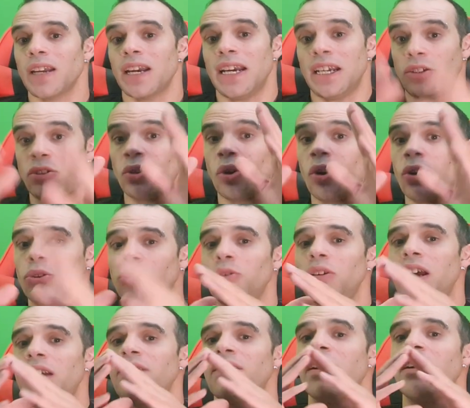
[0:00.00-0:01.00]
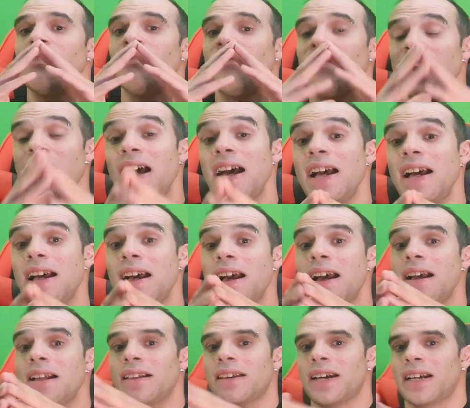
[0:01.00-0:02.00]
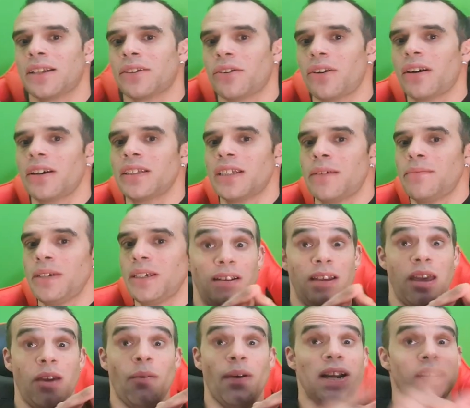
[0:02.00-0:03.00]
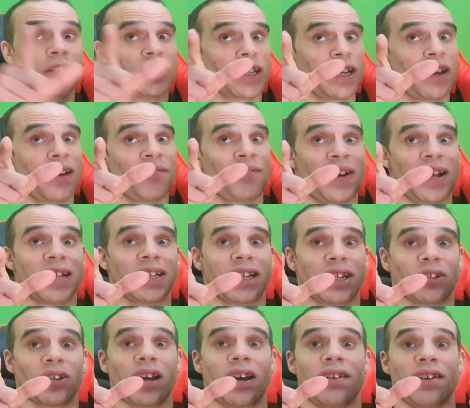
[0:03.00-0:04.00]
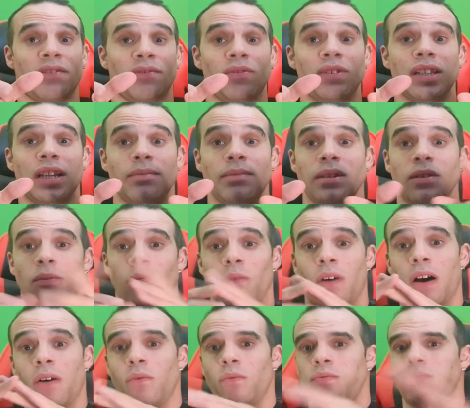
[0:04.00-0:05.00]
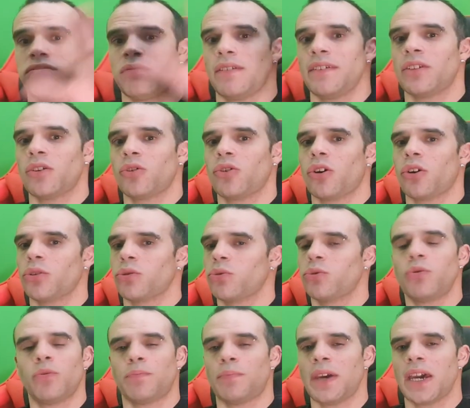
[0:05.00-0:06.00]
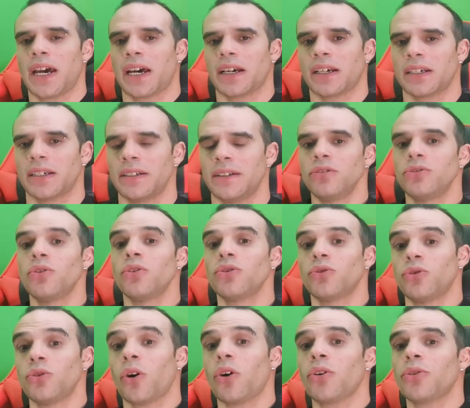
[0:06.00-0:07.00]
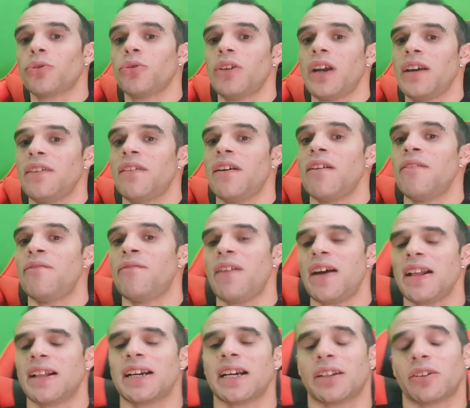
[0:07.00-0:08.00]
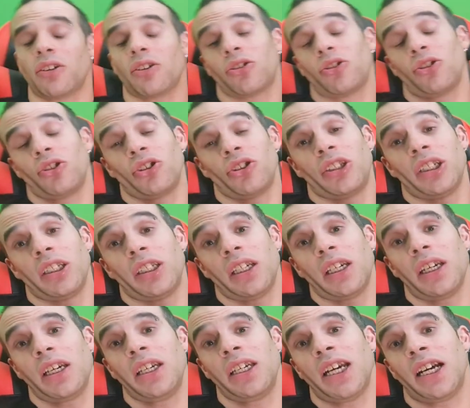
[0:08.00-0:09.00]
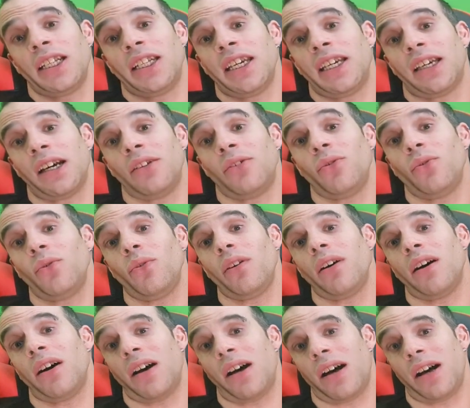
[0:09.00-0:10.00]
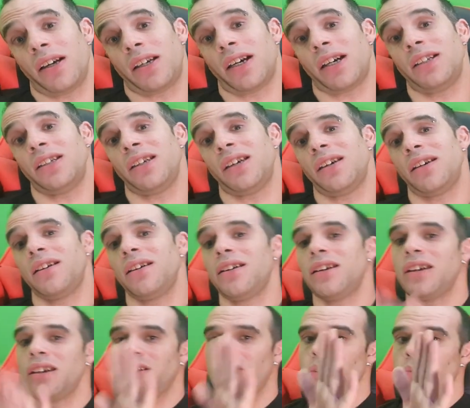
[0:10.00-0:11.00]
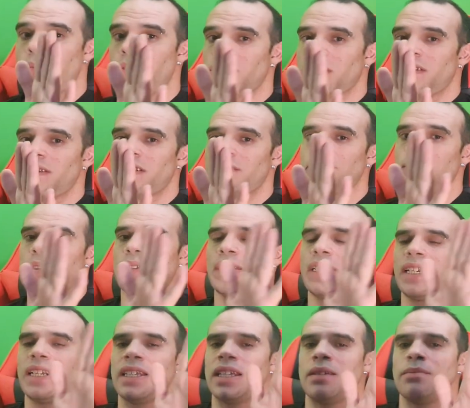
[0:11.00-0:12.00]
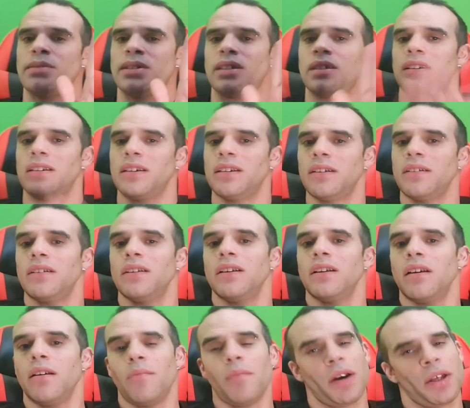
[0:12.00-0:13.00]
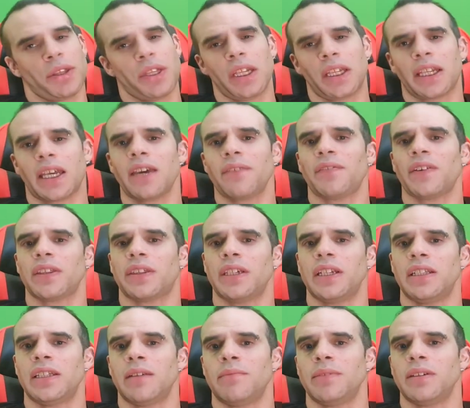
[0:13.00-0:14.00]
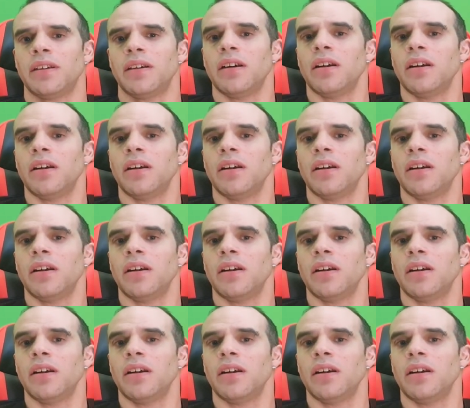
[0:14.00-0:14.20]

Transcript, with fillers: Et durant ce live 24 heures les amis, et eh ouais je serai à 24 heures avec vous les amis, waouh, ça va être encore super. Donc durant ce live 24 heures que je disais, il y a des cadeaux à gagner. Comment ça va se passer les amis Bah c'est très facile les amis.